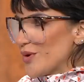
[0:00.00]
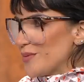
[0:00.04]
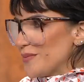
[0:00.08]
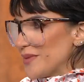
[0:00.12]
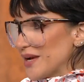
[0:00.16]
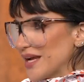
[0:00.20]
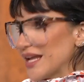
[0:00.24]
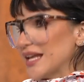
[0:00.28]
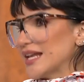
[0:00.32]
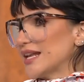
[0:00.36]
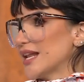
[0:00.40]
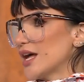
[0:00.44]

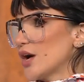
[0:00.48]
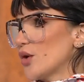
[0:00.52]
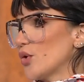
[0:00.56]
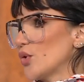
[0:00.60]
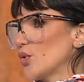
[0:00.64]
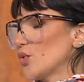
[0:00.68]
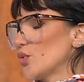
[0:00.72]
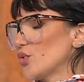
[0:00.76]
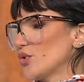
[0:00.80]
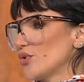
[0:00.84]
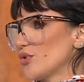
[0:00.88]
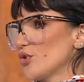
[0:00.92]
المجله
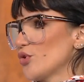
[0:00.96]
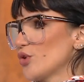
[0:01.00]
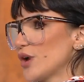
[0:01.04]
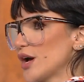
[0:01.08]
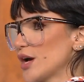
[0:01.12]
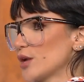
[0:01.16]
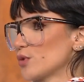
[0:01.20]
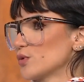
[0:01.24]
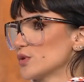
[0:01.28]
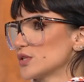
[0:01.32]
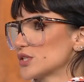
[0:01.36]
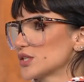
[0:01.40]

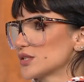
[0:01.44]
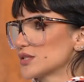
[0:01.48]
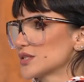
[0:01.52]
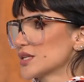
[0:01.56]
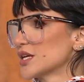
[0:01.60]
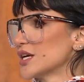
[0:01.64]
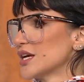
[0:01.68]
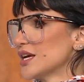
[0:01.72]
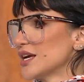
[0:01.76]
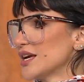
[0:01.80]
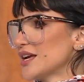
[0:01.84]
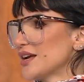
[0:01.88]
واي واز
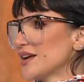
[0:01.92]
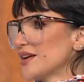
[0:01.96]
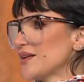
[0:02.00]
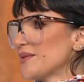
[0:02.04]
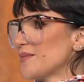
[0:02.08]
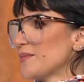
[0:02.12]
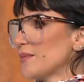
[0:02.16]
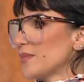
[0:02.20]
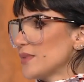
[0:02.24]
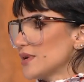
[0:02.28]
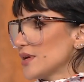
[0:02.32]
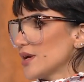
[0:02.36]

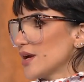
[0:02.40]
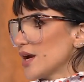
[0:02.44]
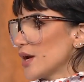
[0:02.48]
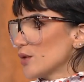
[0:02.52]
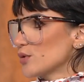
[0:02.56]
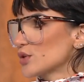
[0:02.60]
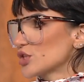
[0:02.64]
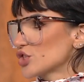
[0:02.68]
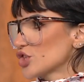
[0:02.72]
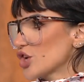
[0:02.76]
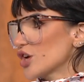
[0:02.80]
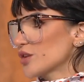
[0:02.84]
اي
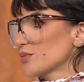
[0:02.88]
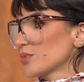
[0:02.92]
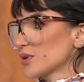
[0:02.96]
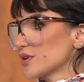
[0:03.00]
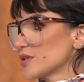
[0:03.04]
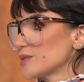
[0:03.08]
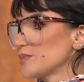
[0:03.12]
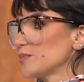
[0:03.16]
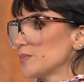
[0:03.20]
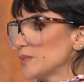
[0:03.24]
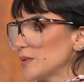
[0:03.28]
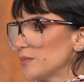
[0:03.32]
واز شوك
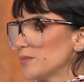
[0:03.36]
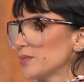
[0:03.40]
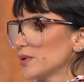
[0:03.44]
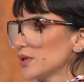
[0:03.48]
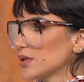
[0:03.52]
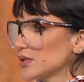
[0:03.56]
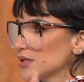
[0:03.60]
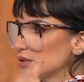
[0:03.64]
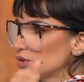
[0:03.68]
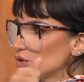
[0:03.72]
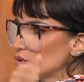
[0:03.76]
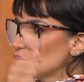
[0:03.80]
بيكوز
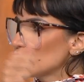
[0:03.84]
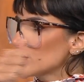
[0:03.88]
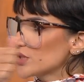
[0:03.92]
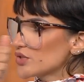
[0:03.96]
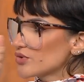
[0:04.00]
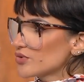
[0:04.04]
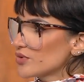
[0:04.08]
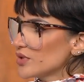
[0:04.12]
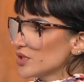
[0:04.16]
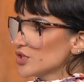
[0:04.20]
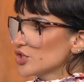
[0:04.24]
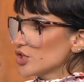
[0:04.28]
بيبل توك
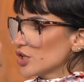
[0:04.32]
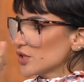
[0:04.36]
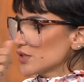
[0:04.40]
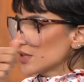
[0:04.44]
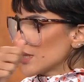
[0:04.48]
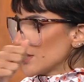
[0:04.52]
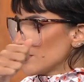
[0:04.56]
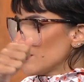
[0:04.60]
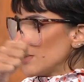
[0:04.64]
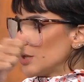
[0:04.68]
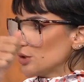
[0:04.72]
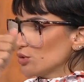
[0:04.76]
سكرين شوتس
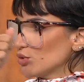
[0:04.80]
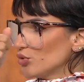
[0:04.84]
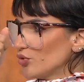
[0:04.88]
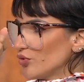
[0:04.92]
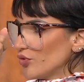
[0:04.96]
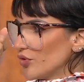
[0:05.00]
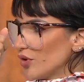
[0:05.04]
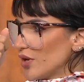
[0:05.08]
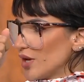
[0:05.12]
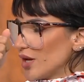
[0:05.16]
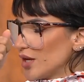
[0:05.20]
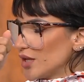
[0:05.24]
كان محطوط
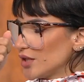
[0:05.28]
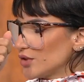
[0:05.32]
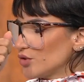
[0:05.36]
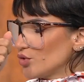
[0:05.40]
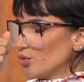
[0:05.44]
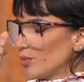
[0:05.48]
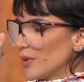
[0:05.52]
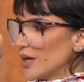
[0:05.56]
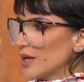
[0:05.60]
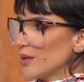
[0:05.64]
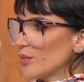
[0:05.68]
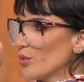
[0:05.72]
في
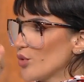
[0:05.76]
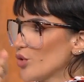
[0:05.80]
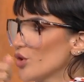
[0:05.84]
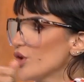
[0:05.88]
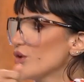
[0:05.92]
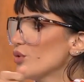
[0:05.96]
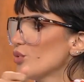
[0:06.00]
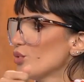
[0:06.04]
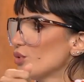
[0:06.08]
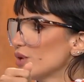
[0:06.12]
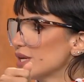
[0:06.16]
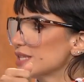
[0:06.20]
دبي
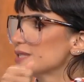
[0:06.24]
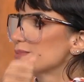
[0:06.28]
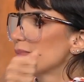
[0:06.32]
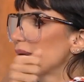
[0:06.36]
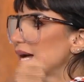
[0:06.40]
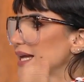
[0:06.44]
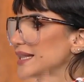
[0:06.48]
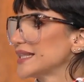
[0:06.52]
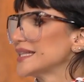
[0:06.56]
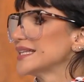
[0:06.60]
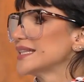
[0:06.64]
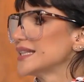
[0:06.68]
مول وناس
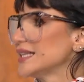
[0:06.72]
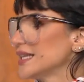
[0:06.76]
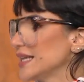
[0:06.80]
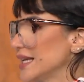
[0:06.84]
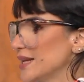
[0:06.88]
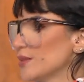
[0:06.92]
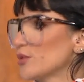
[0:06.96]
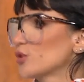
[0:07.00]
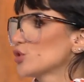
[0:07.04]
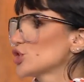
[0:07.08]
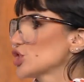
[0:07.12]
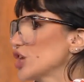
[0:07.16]
بعتت لي
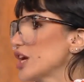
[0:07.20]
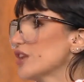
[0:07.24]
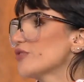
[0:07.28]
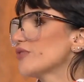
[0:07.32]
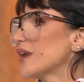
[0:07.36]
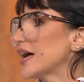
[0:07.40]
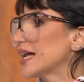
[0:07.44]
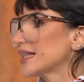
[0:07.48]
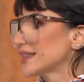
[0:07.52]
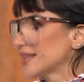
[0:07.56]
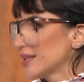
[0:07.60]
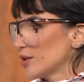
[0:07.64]
يعني ما كنتش عارفه
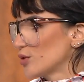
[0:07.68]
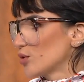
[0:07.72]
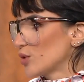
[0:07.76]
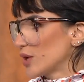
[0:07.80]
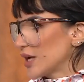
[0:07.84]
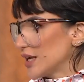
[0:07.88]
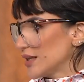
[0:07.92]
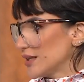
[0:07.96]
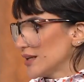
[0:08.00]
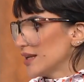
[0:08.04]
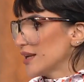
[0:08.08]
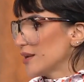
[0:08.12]
حتى انه
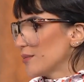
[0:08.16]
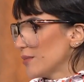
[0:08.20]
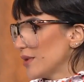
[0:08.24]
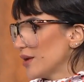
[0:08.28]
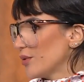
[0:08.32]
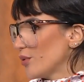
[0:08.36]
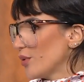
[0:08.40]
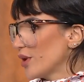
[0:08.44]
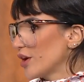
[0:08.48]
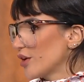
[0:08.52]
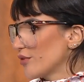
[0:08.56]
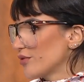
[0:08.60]
ان انا
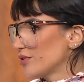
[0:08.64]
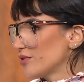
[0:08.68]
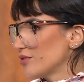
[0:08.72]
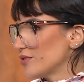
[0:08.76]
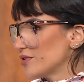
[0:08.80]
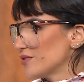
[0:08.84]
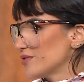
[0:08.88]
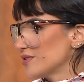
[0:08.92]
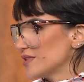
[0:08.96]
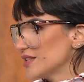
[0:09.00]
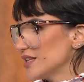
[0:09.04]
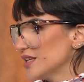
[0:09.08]
وان اوف ذا
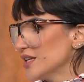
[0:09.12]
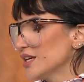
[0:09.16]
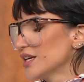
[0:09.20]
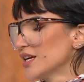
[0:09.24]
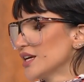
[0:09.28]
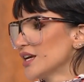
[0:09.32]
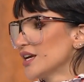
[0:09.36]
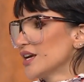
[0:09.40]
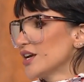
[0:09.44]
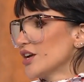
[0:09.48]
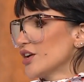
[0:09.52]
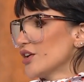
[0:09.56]

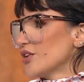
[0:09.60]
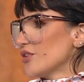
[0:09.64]
50